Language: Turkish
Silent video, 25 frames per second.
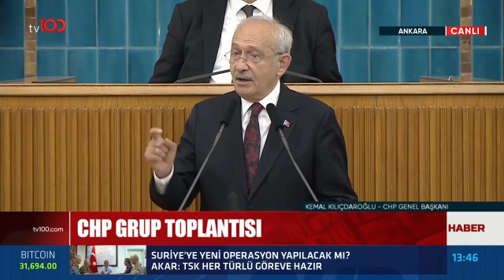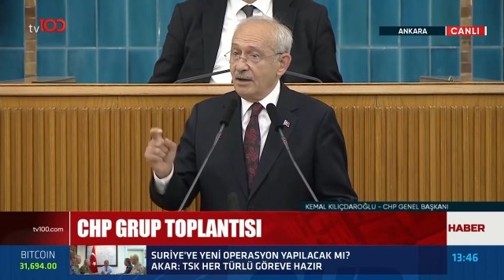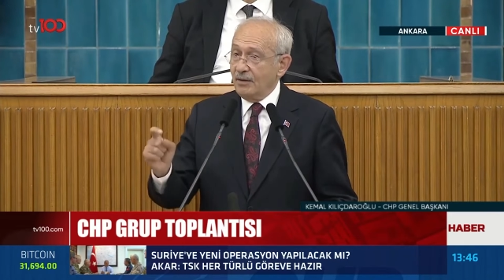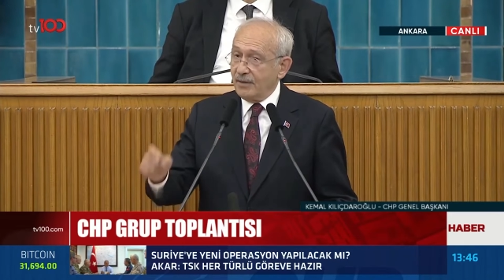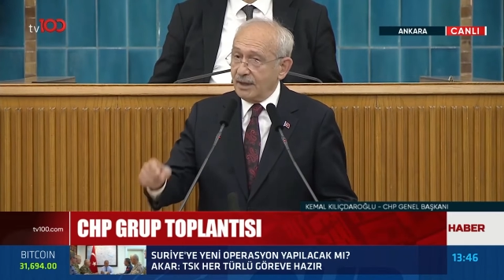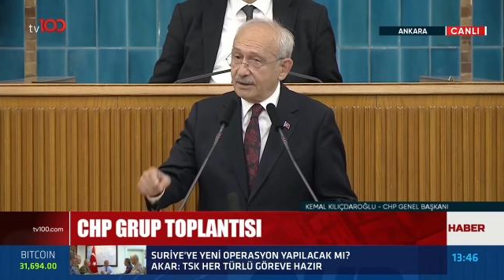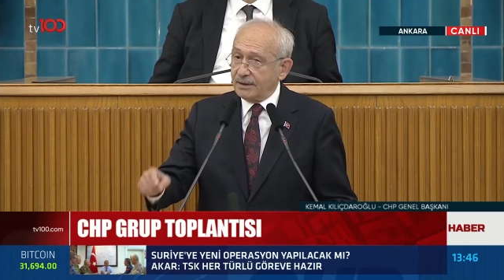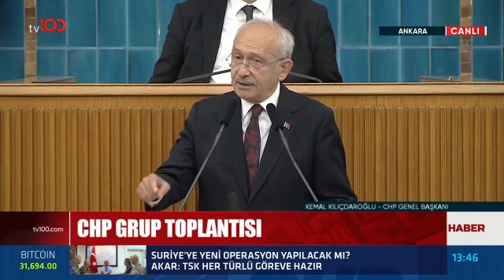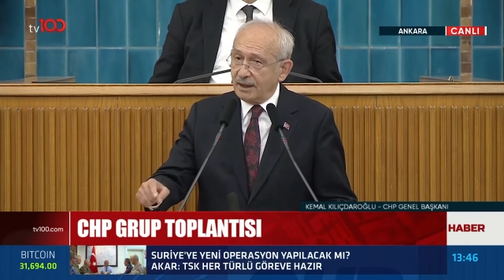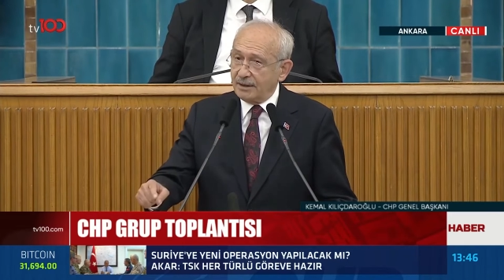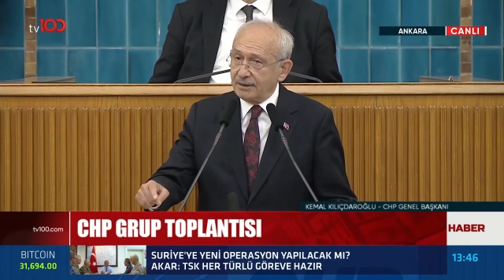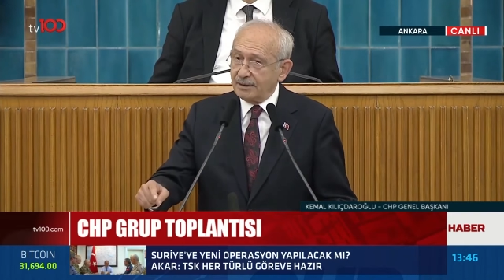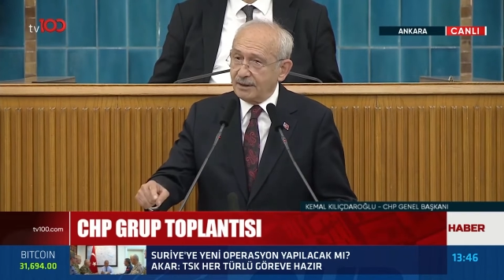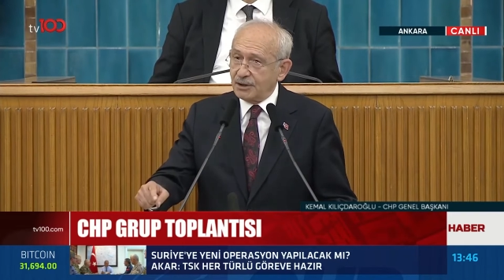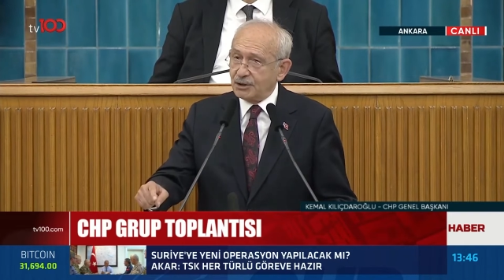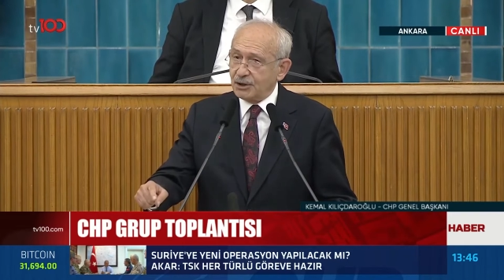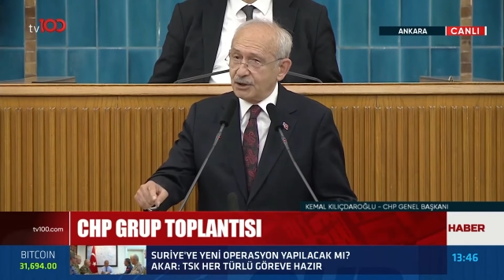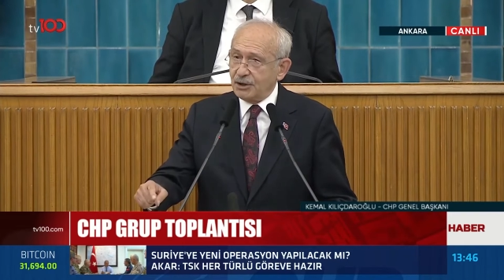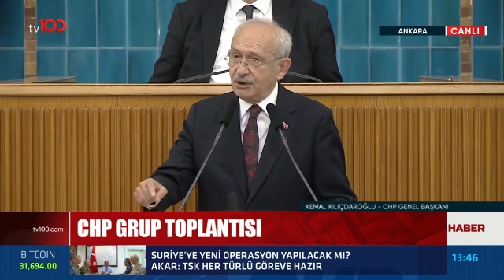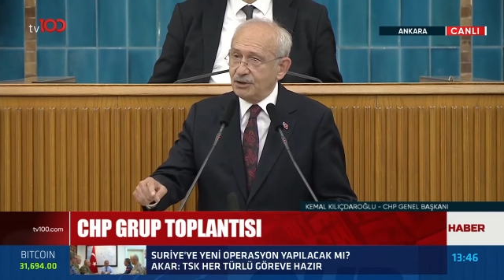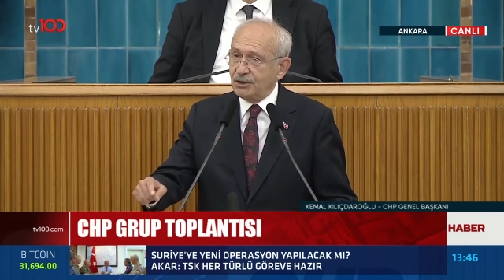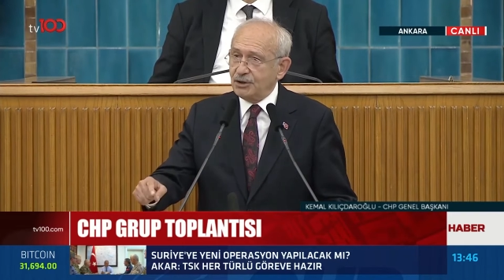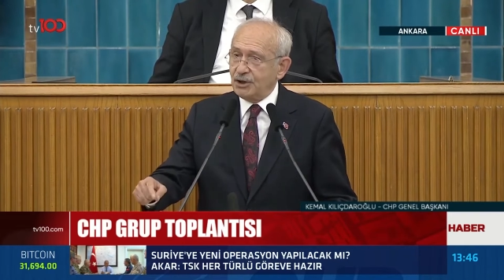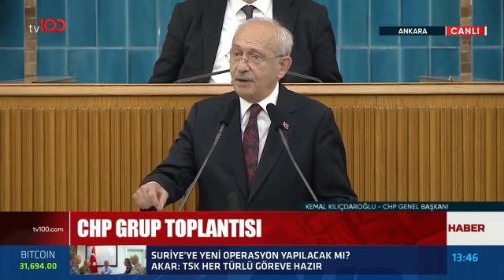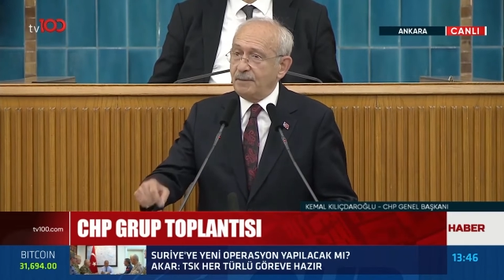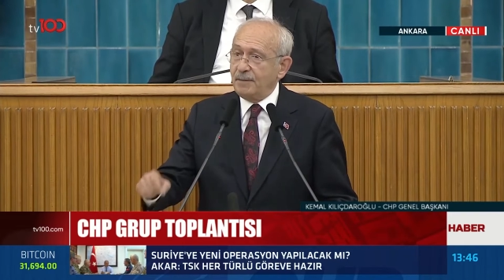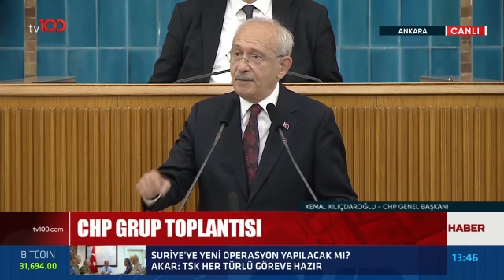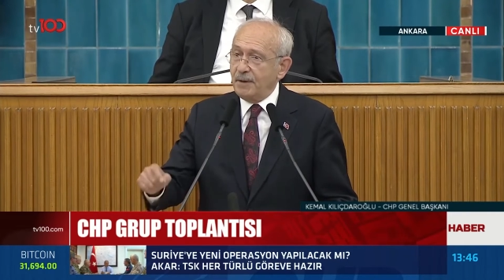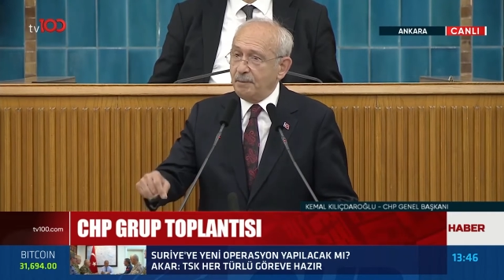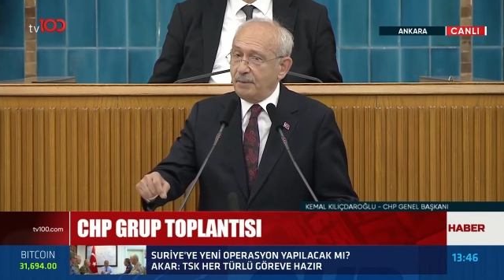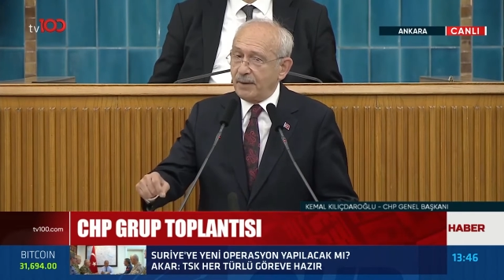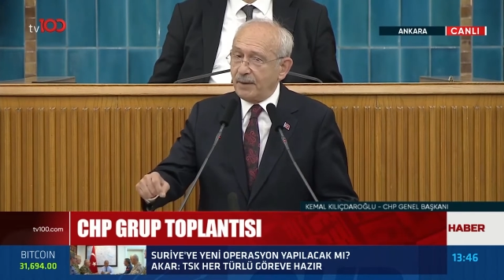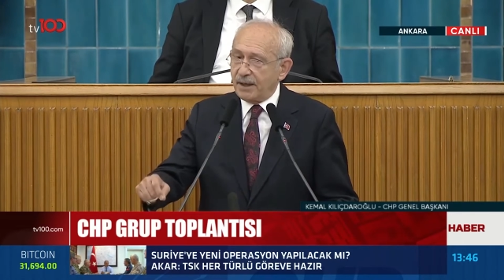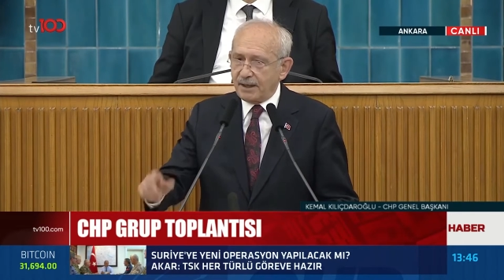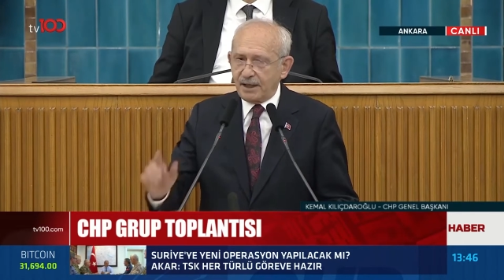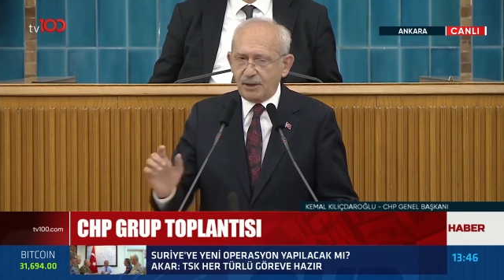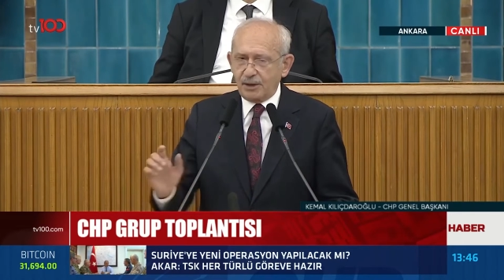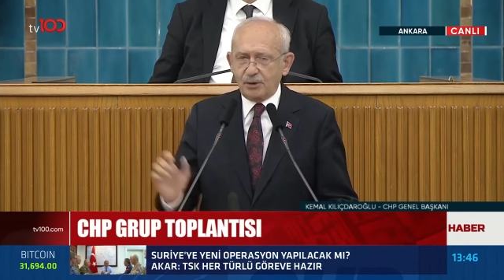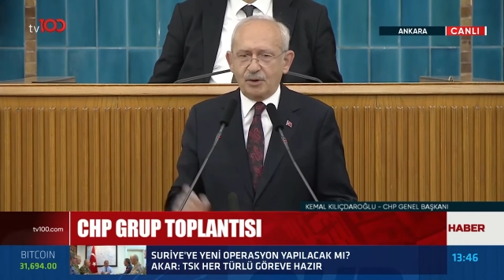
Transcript: Vatandaşın cebi para